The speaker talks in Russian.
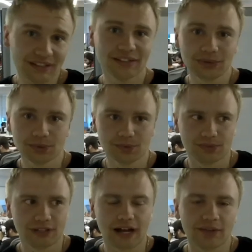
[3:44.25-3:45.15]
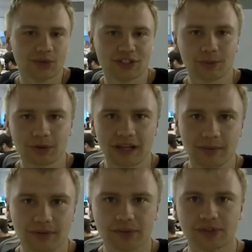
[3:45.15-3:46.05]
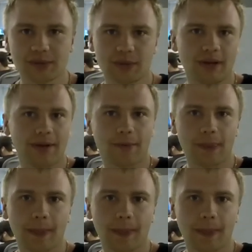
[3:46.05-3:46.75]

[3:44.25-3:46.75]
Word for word: Ну, да, но до сих пор геймером, тем не менее.